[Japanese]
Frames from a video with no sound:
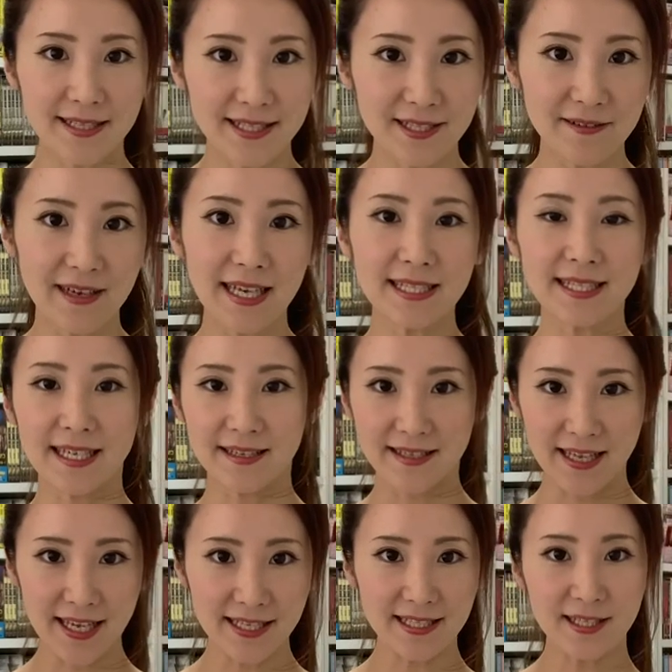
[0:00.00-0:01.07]
にちは、
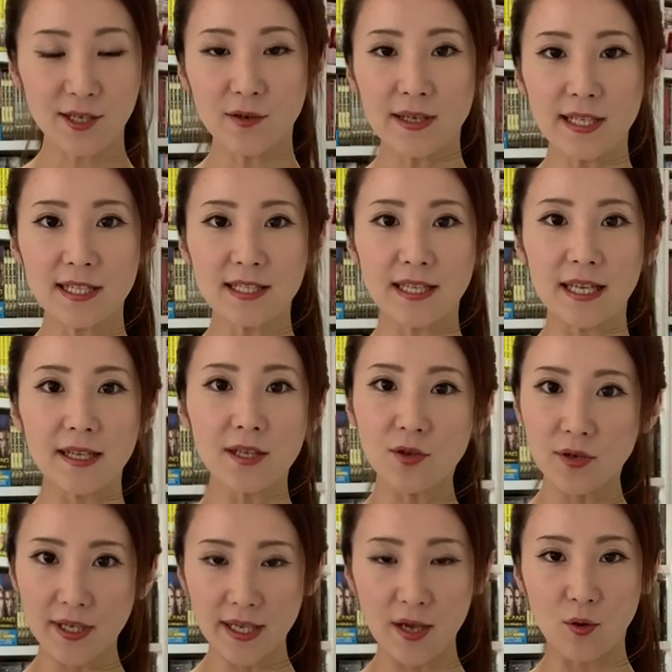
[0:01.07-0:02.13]
シエルです。今日はですね、
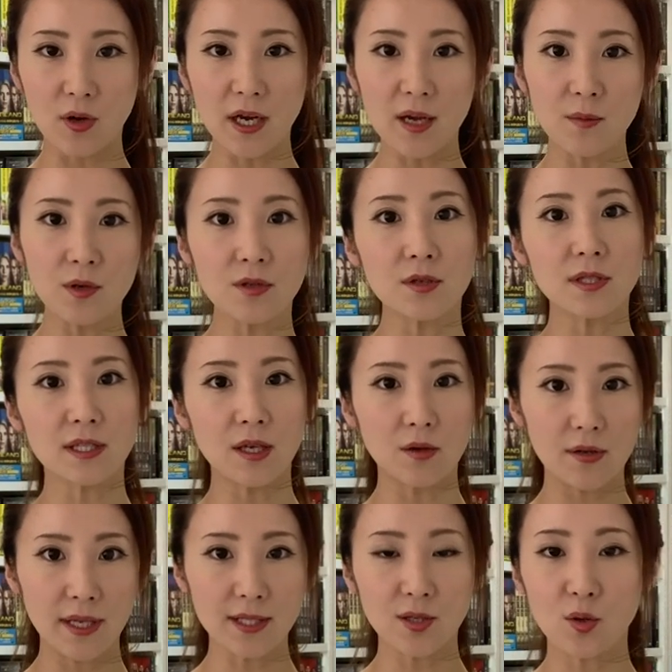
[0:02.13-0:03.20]
ニトリでお買い物をした
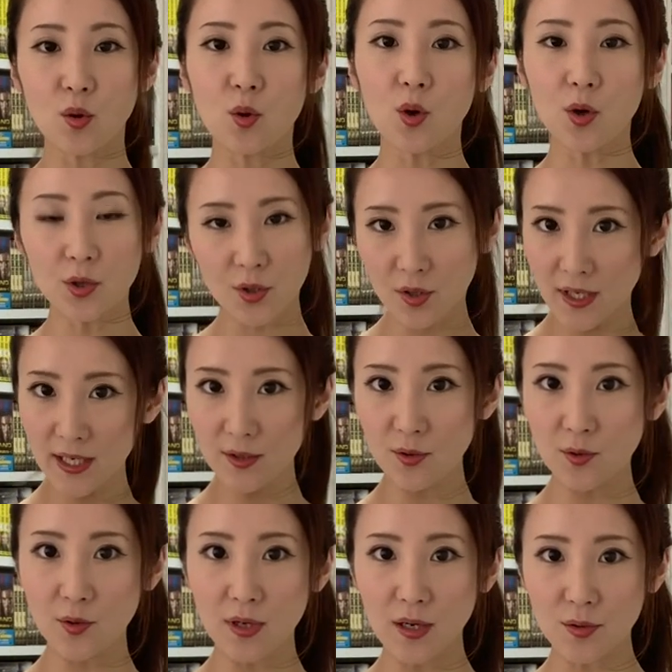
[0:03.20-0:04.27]
ので、その購入品
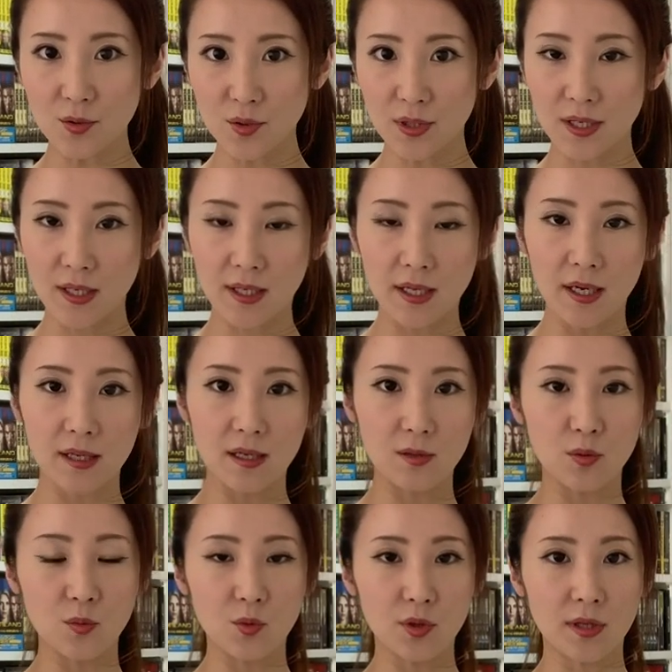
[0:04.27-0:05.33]
の動画を撮っていきたいな
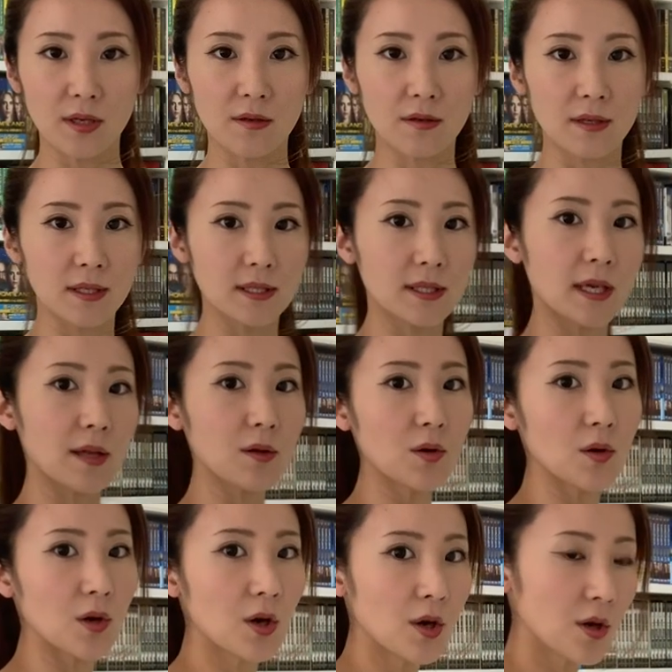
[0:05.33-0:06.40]
と思ってるんですけ
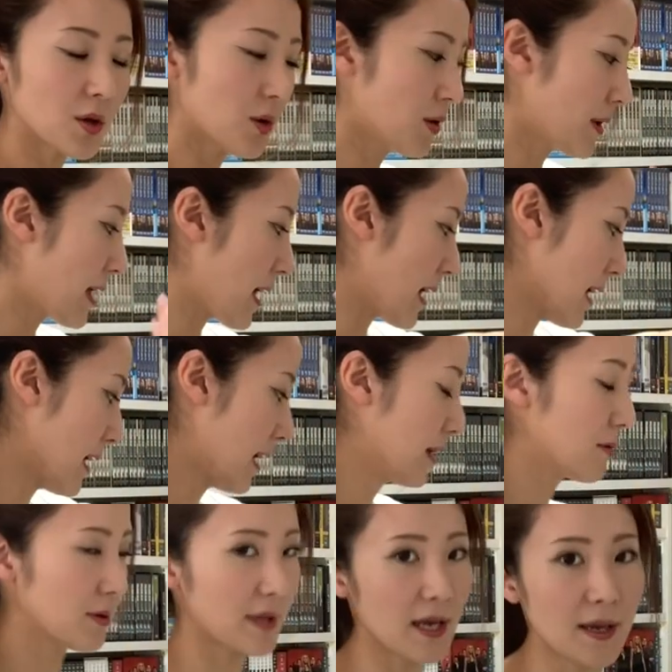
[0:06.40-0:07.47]
ど、今日ね、
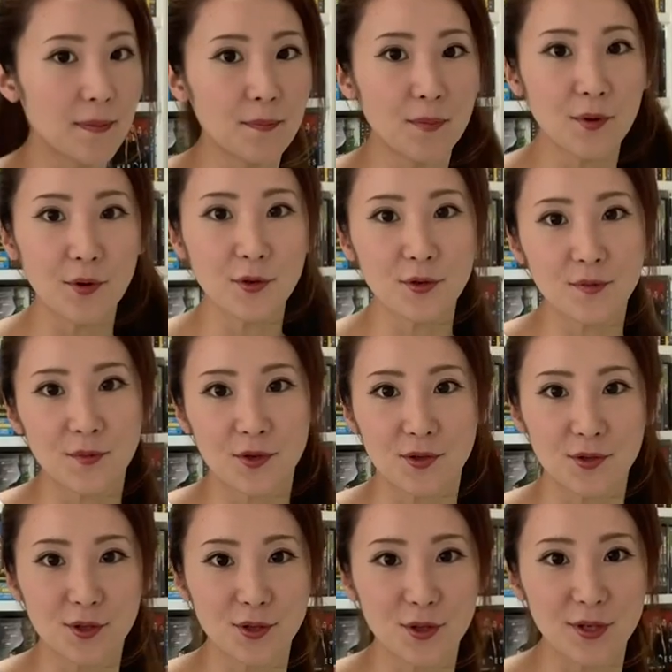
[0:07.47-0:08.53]
あの、段ボール
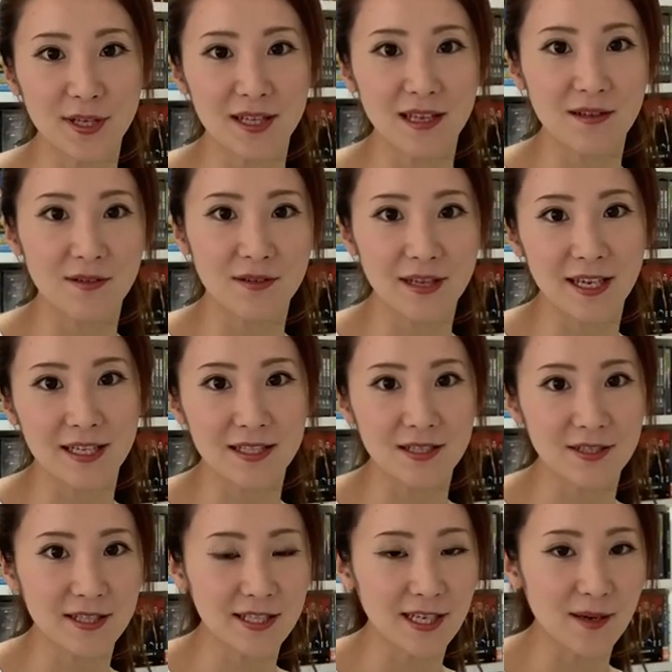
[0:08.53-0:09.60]
も届いたので、
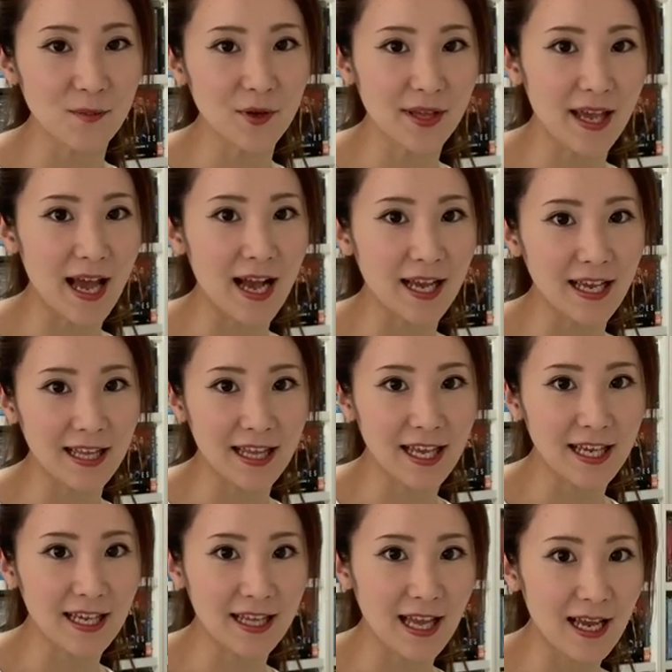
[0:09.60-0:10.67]
そちらもね、開け
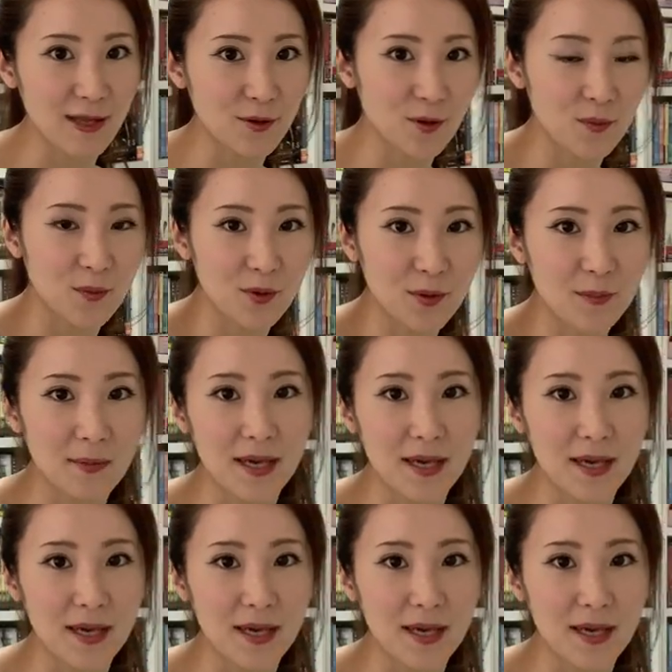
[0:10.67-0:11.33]
ていきたいと思い